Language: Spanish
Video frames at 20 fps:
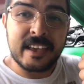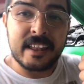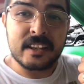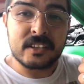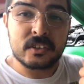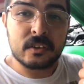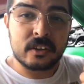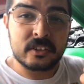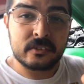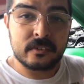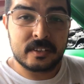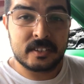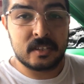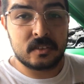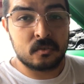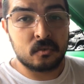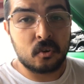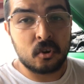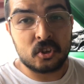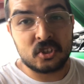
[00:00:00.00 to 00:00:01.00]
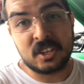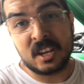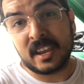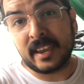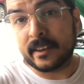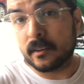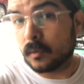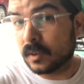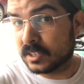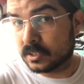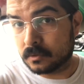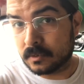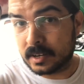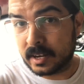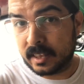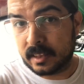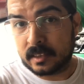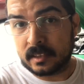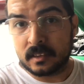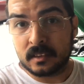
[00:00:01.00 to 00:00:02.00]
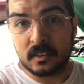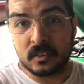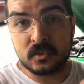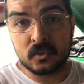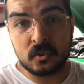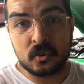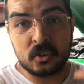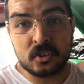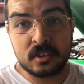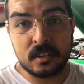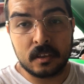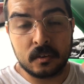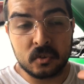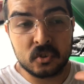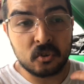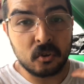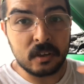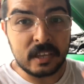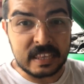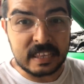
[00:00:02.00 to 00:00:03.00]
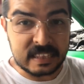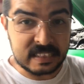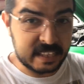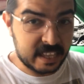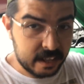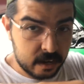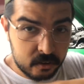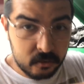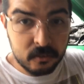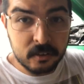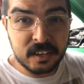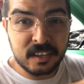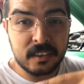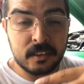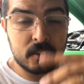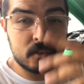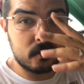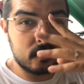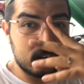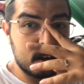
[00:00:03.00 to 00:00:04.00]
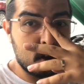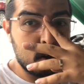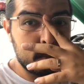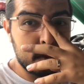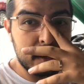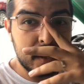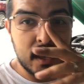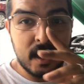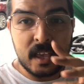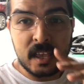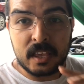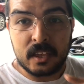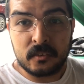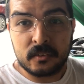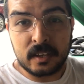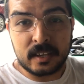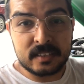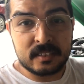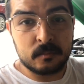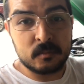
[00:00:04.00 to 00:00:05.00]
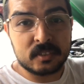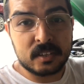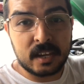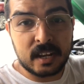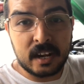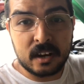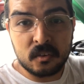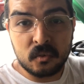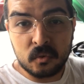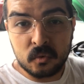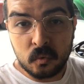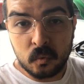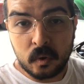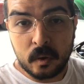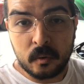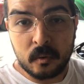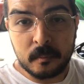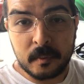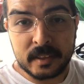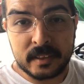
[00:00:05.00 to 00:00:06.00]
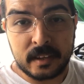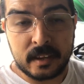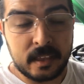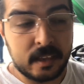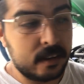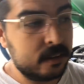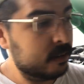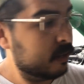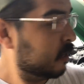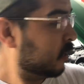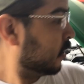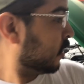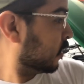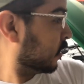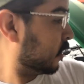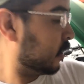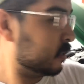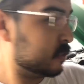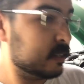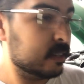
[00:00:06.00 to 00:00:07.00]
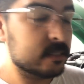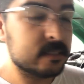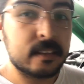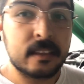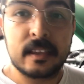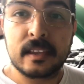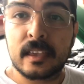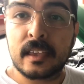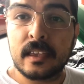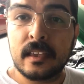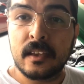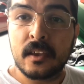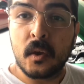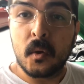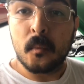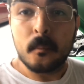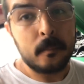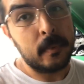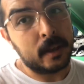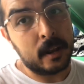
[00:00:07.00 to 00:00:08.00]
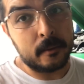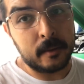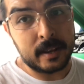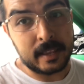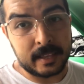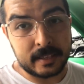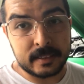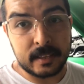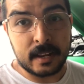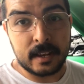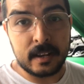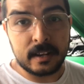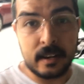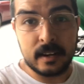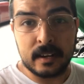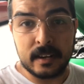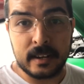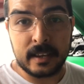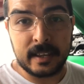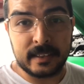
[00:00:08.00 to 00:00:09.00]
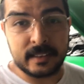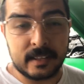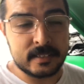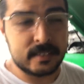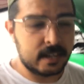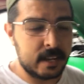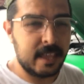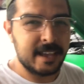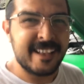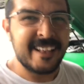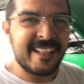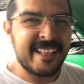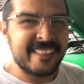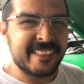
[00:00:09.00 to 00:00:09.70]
En esta ocasión este es un coche que no es de un cliente, es un coche de uso interno aquí dentro de Glauben, en donde quisimos calar un nuevo material que es este de aquí para ver qué tal, qué tal salía.